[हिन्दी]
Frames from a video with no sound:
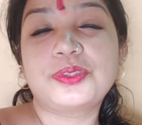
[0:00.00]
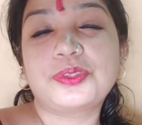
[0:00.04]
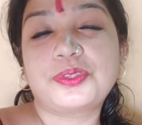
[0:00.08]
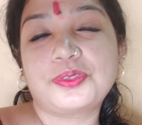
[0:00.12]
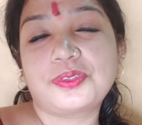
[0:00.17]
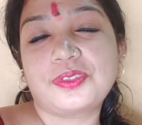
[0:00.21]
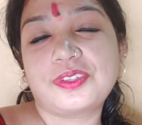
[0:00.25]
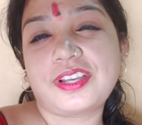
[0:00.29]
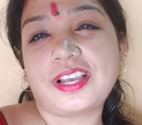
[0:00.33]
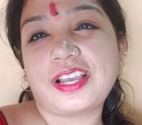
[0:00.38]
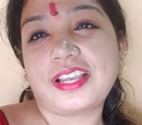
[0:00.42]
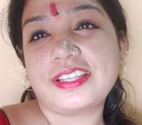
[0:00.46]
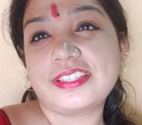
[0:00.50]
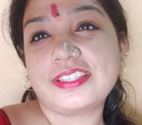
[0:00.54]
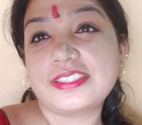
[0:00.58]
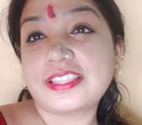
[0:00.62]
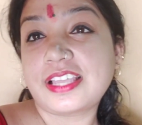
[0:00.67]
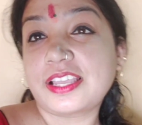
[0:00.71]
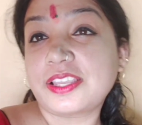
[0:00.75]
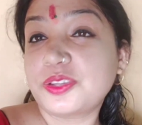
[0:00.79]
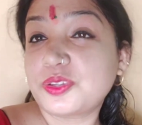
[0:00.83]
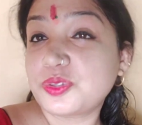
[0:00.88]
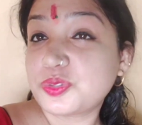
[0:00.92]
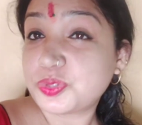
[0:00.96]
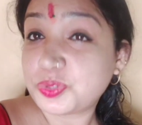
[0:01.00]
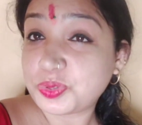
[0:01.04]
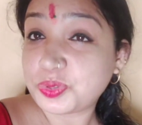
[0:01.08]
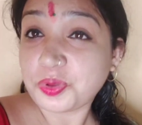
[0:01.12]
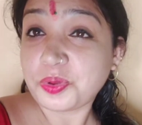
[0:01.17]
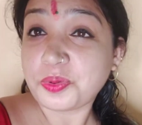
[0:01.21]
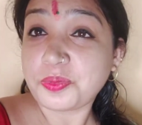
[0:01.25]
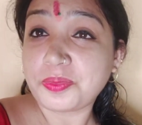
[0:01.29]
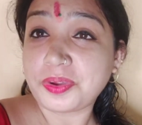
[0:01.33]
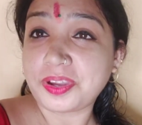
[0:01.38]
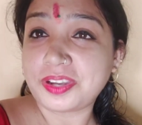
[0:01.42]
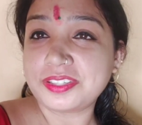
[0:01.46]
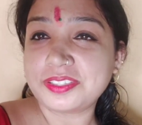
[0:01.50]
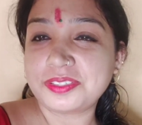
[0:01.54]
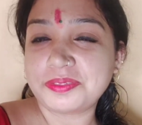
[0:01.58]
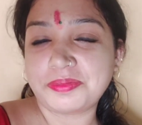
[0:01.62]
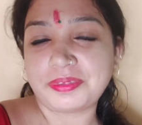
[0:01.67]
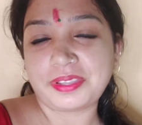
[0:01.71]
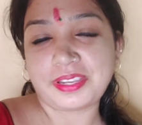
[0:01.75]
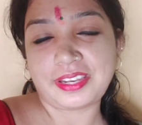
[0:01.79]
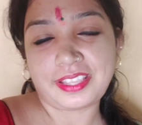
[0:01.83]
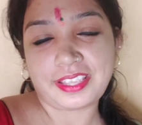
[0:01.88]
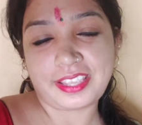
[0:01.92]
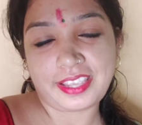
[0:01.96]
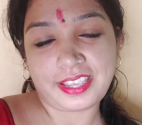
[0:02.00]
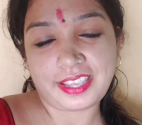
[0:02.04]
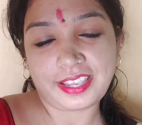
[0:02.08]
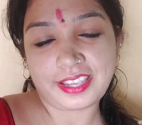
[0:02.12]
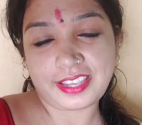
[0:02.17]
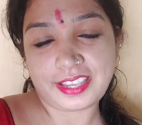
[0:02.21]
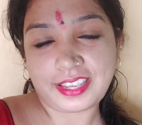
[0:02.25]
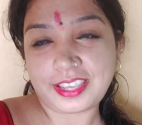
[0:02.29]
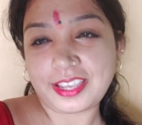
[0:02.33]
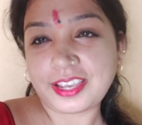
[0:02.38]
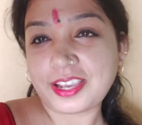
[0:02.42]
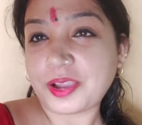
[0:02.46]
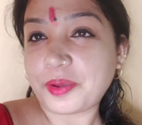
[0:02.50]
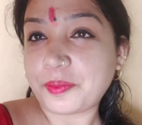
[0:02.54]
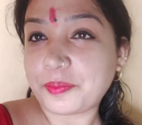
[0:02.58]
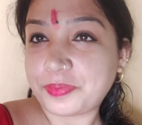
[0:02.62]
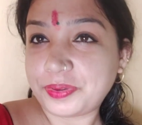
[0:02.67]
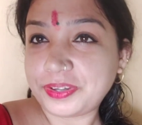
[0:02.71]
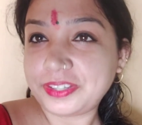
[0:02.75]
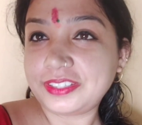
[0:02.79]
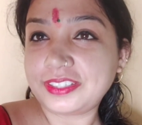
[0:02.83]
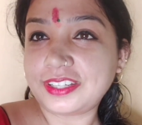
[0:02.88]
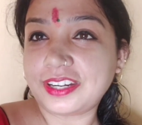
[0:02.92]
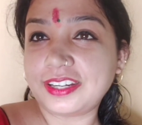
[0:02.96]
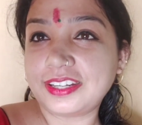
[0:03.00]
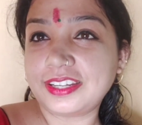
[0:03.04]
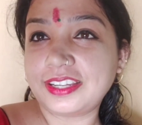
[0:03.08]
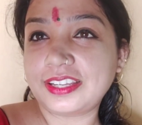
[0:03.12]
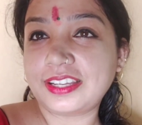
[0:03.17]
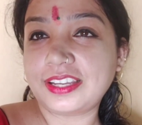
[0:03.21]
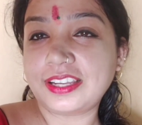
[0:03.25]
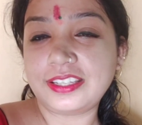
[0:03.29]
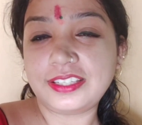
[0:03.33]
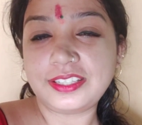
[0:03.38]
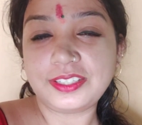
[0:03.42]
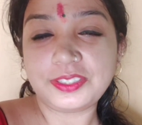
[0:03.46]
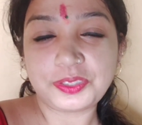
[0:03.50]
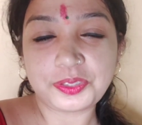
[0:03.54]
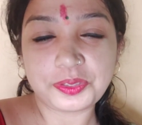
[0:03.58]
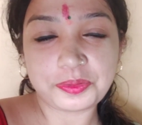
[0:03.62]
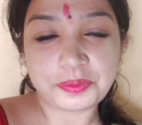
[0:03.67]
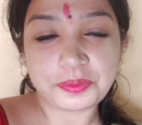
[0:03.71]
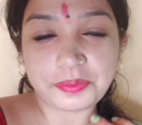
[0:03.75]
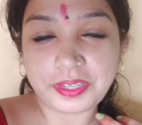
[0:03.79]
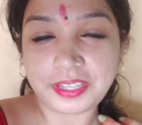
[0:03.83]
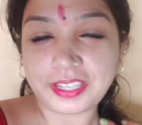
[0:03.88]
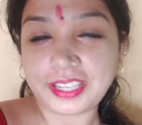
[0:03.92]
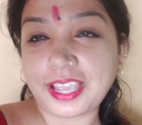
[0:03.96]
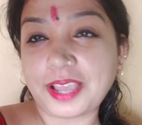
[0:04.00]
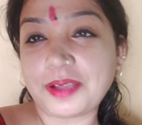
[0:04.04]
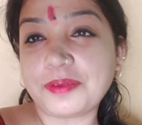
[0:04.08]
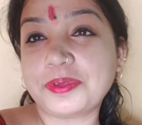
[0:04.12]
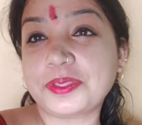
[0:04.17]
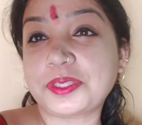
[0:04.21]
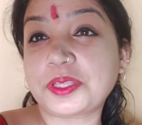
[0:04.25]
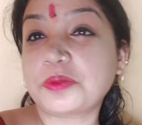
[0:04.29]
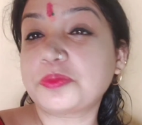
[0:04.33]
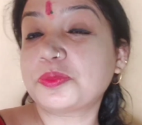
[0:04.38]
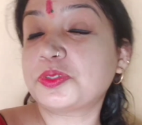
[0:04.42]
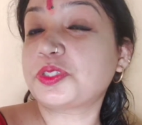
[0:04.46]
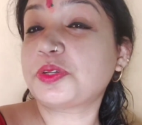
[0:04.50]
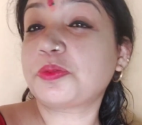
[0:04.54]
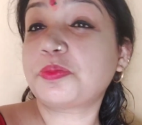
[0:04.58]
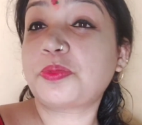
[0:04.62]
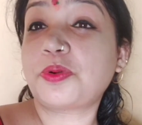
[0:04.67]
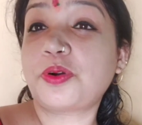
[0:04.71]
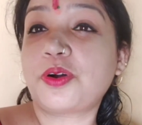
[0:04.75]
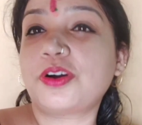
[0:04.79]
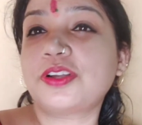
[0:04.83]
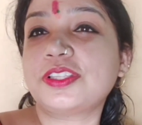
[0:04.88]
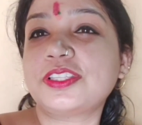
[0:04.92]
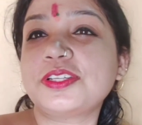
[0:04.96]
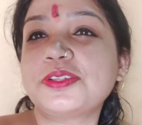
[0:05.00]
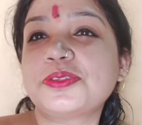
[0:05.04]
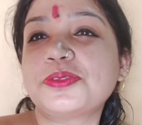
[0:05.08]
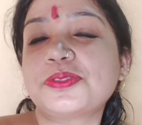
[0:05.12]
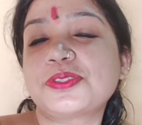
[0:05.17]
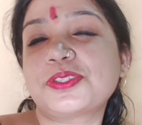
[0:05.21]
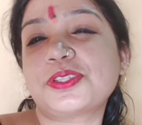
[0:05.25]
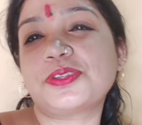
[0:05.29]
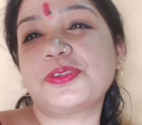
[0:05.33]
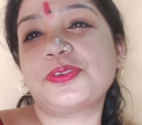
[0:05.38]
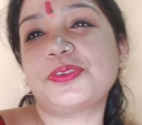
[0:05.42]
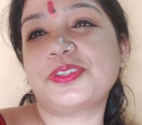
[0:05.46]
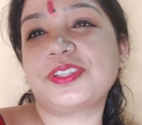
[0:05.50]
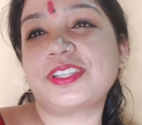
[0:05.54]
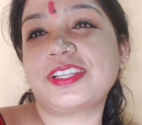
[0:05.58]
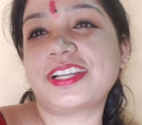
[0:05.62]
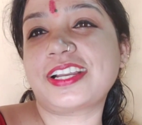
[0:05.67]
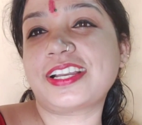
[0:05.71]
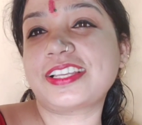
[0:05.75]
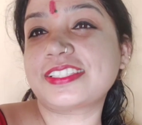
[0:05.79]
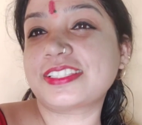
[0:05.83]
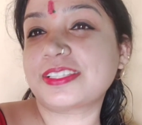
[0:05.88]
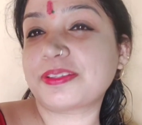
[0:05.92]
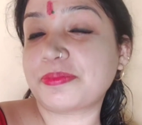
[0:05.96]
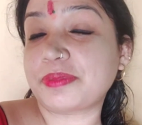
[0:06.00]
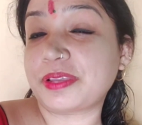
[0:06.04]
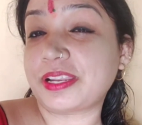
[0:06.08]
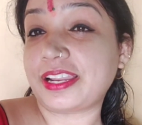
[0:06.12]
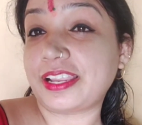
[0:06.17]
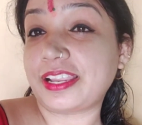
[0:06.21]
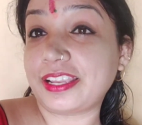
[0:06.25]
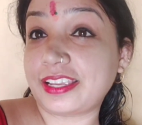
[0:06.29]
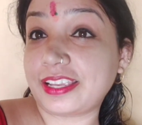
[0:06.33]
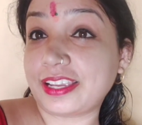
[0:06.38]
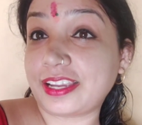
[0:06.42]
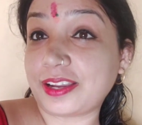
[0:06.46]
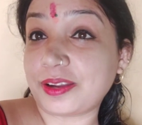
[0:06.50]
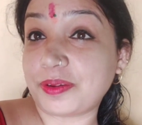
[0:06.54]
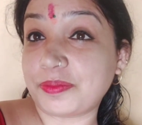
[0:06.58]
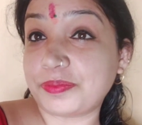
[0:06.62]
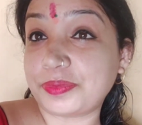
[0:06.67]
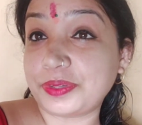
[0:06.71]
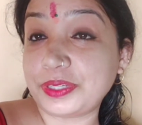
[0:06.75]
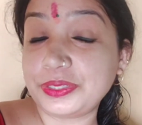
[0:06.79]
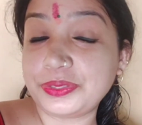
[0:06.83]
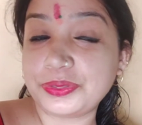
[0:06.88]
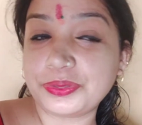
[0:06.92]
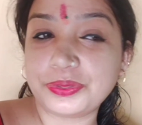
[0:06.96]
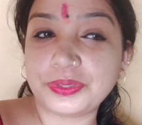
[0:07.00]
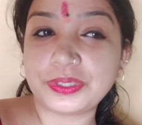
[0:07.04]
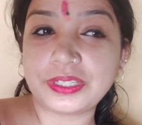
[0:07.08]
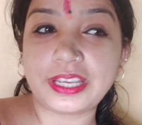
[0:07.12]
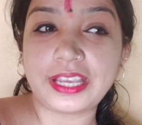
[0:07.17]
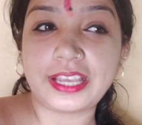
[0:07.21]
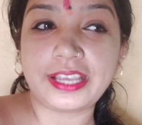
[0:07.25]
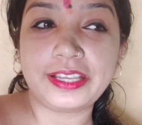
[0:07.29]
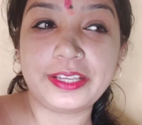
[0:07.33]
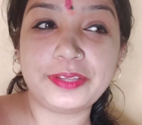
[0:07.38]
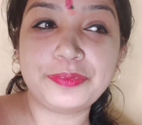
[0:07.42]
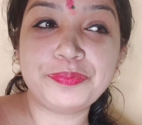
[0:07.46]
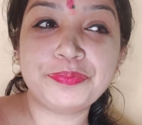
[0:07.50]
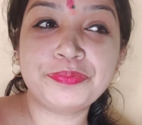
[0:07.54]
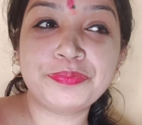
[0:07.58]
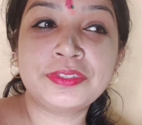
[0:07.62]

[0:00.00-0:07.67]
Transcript: तो गाइस थैंक यू सो मच मेरे एक के कंप्लीट करने के लिए तो मैं क्या बताऊँ मुझे बहुत ही खुशी हो रही है गाइस कि मेरा एक केक कम्प्लीट हो गया है